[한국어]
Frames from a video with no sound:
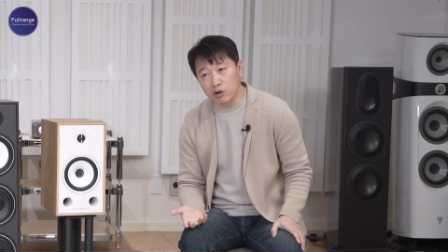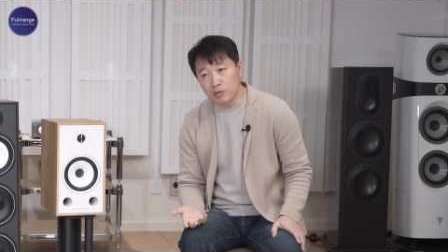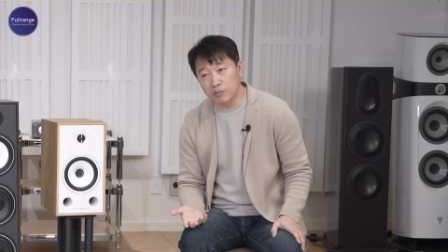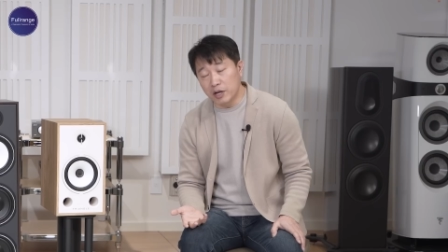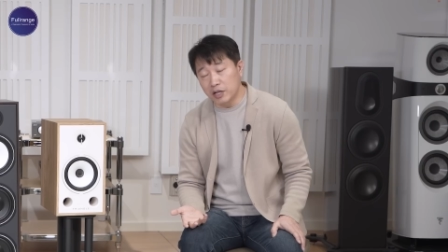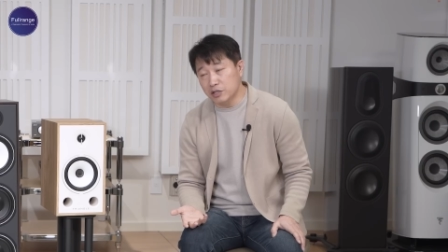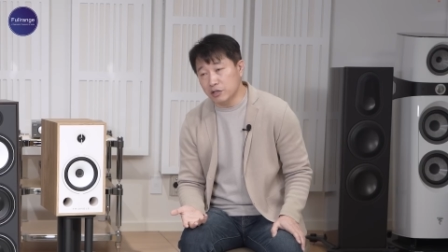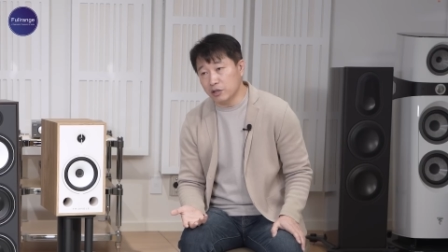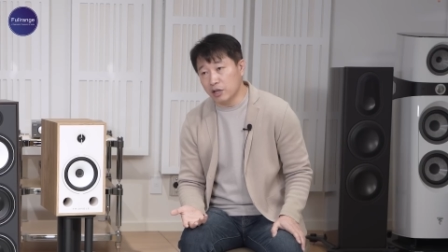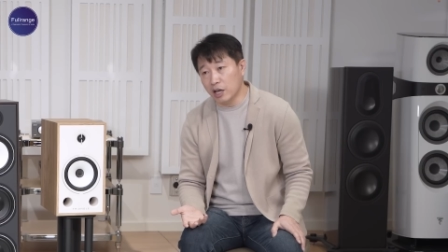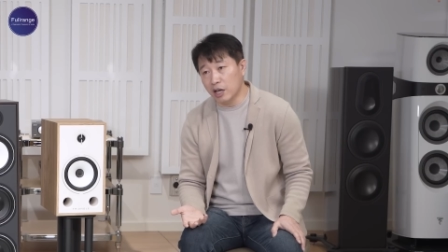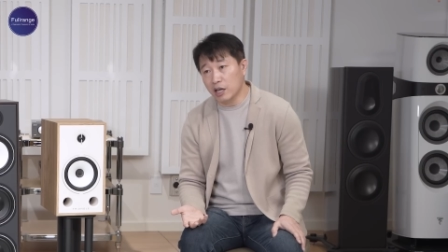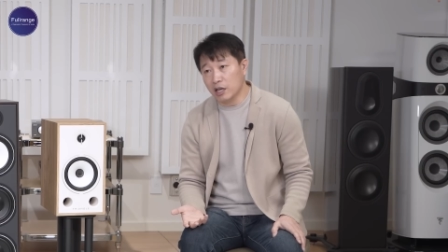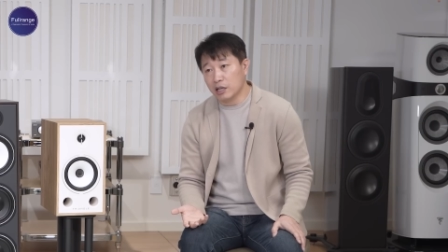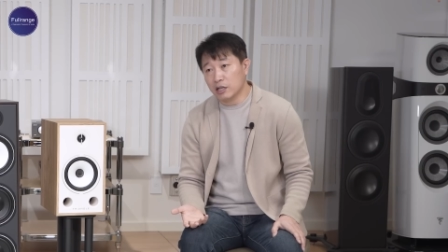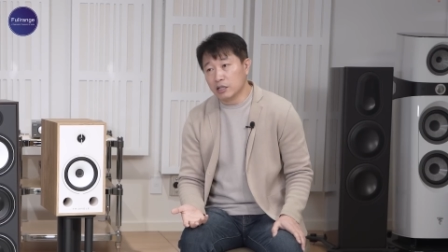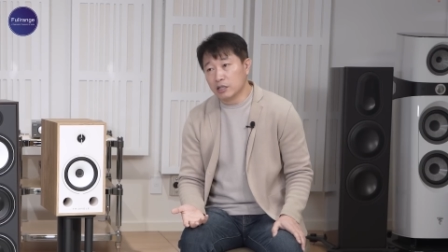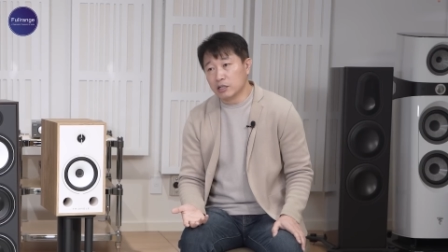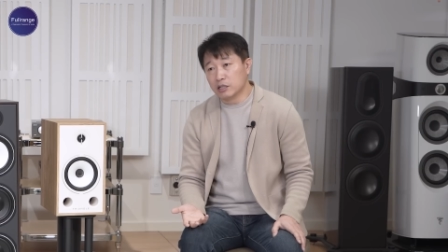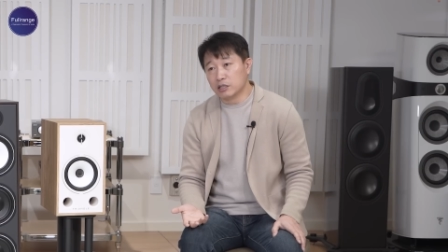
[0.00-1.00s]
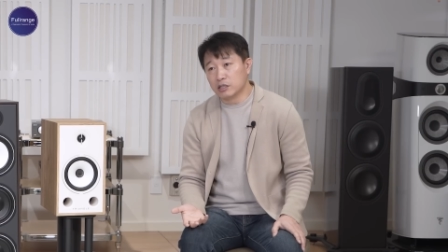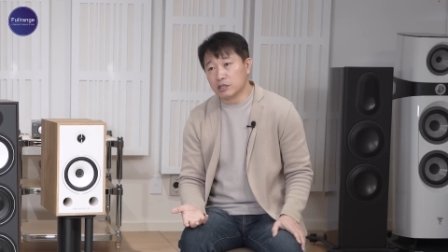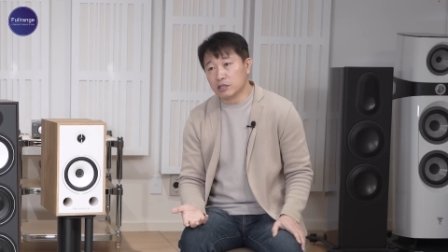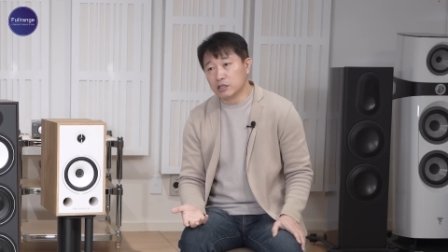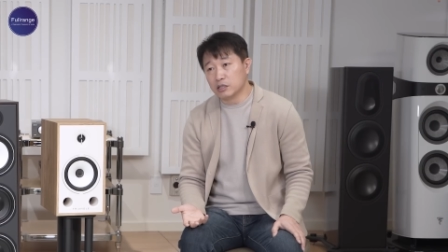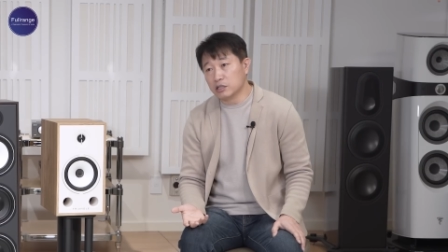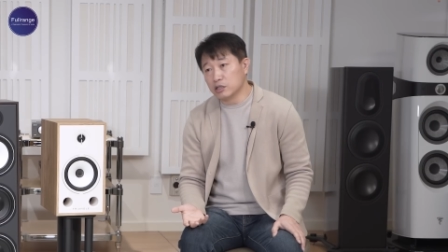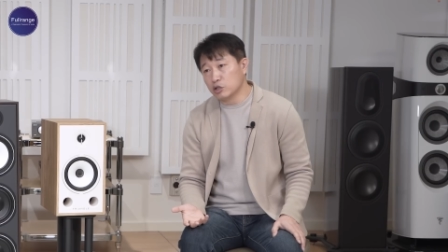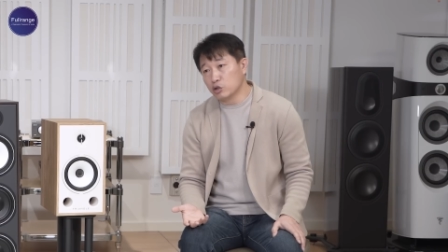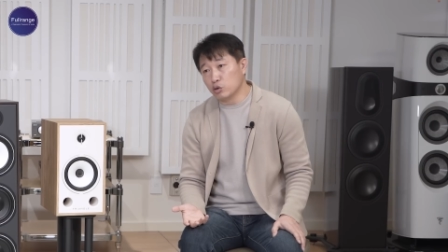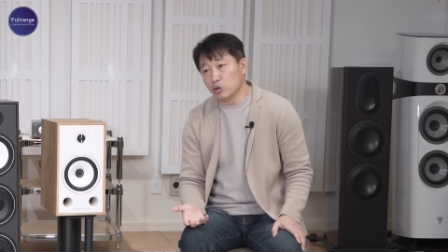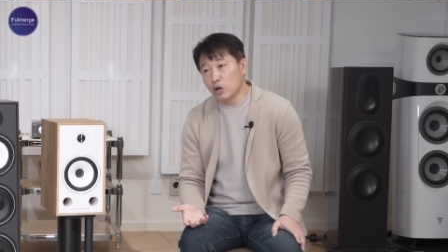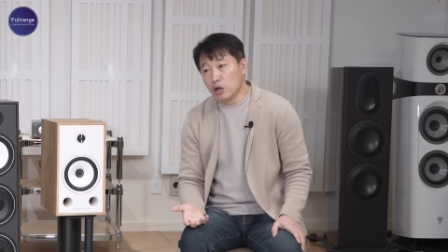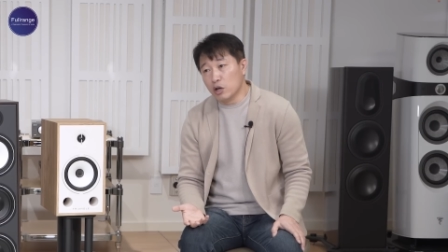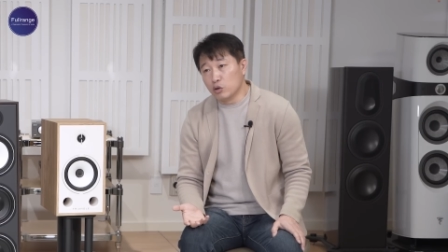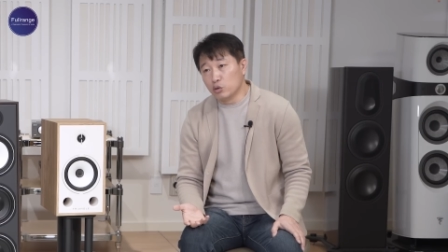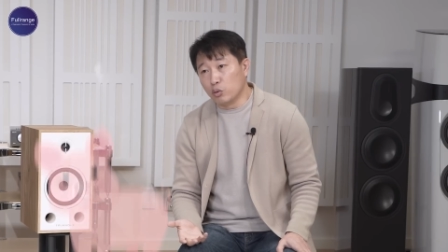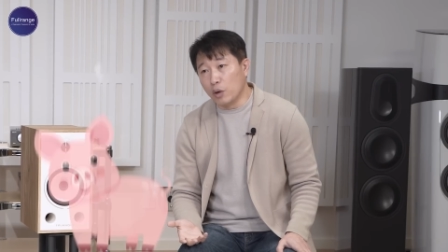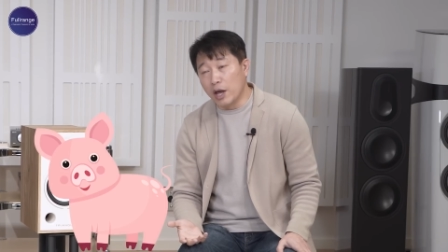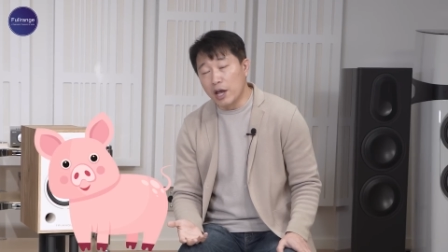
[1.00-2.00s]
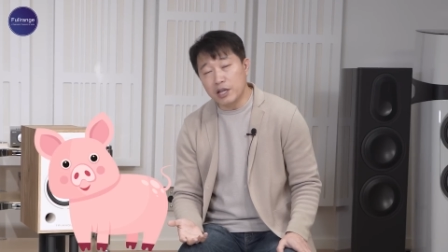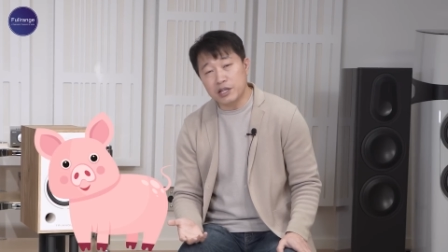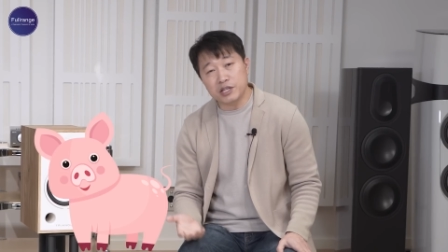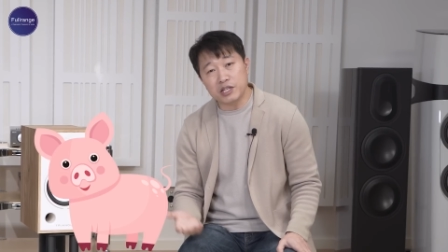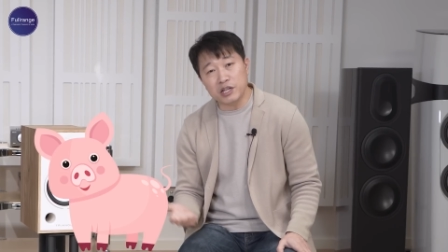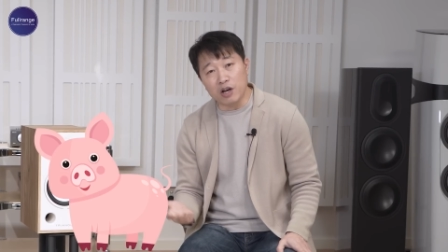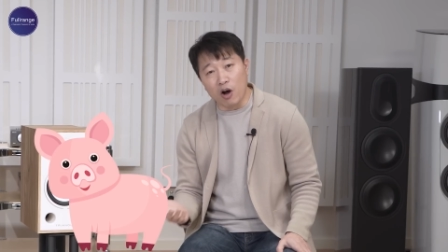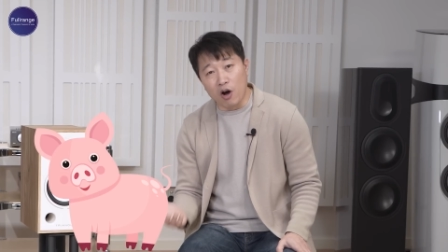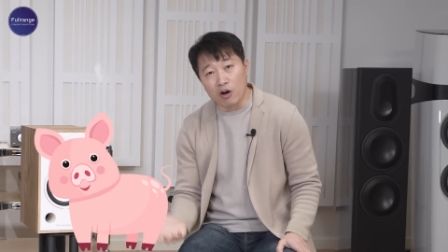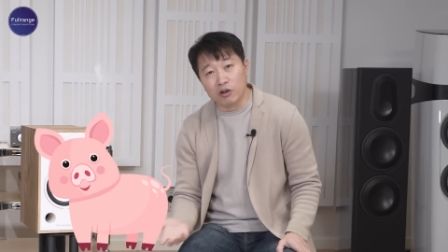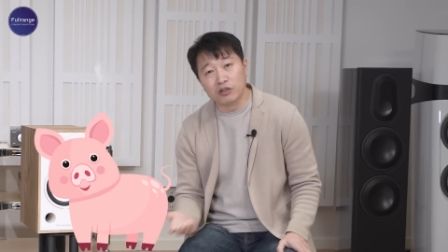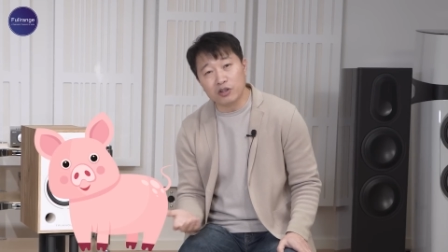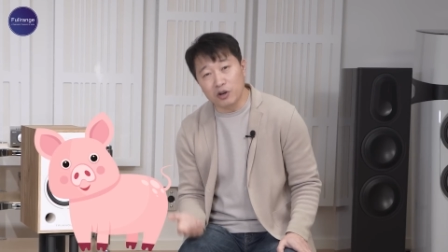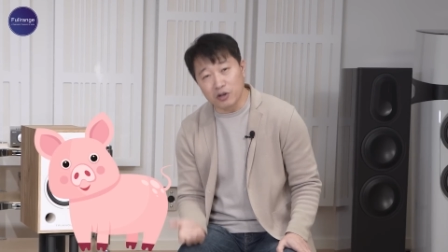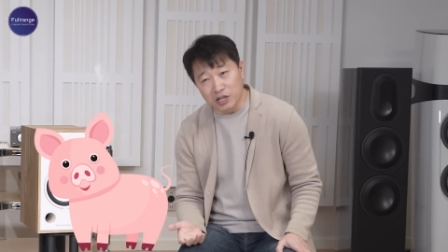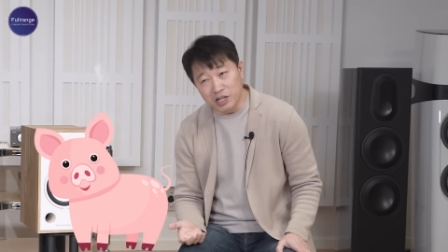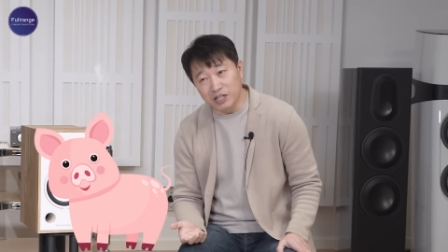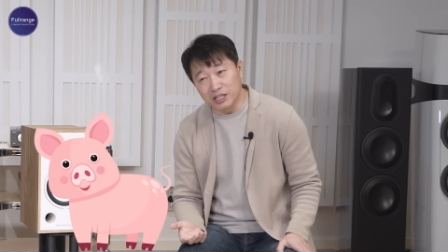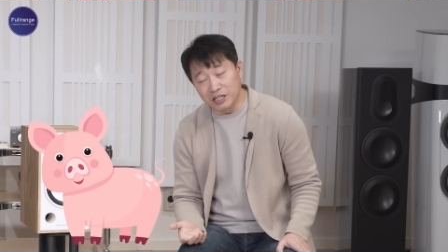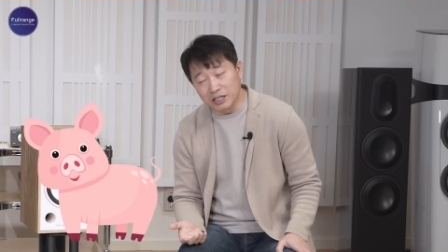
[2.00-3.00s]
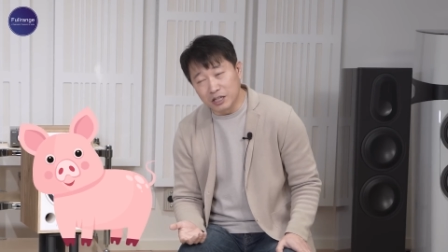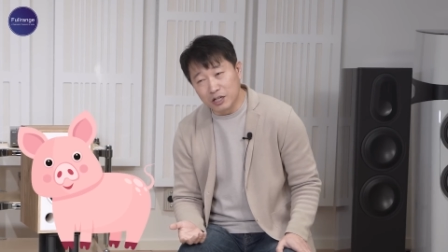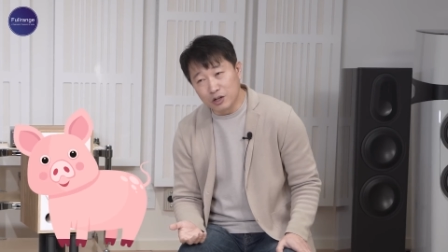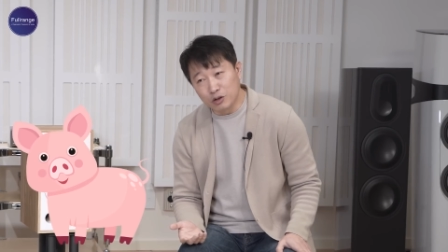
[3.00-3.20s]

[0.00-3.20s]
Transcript: 얼마 전에 그 돼지 엉덩이를